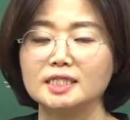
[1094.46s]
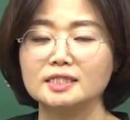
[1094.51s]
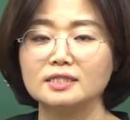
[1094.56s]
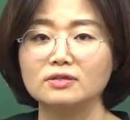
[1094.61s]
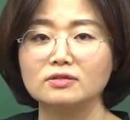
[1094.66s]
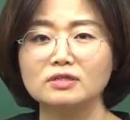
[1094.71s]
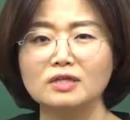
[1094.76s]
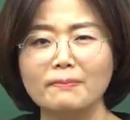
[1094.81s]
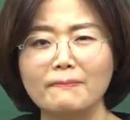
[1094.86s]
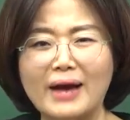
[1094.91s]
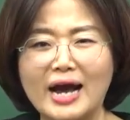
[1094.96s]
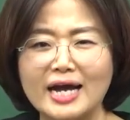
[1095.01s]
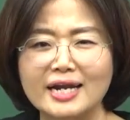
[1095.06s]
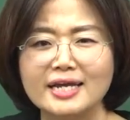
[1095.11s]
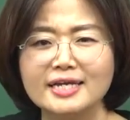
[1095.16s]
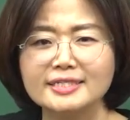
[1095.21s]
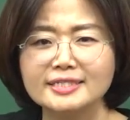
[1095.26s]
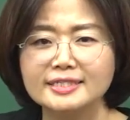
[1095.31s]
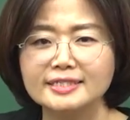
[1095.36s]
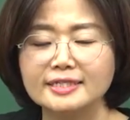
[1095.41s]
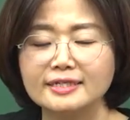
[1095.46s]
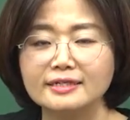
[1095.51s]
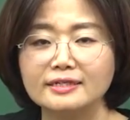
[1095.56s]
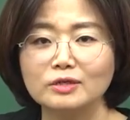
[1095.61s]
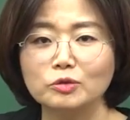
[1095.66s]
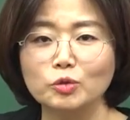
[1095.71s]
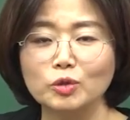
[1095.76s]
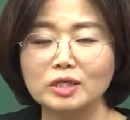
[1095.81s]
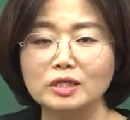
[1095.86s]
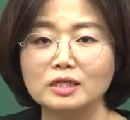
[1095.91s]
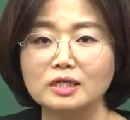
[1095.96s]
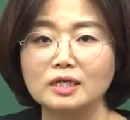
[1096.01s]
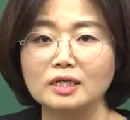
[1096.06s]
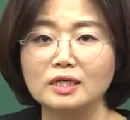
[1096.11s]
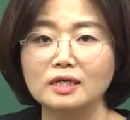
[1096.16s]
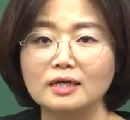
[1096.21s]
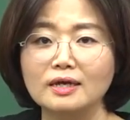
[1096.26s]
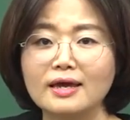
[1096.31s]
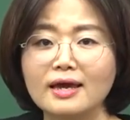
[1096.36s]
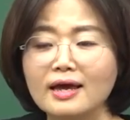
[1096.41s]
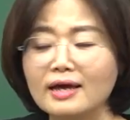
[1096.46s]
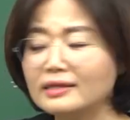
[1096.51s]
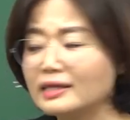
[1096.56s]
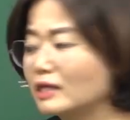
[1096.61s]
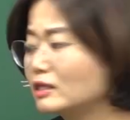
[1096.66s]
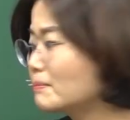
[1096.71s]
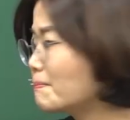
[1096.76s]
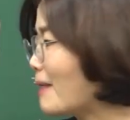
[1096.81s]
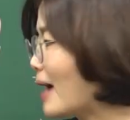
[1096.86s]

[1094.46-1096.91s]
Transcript: 있어요 그게 발행 시장이라고 얘기해 나는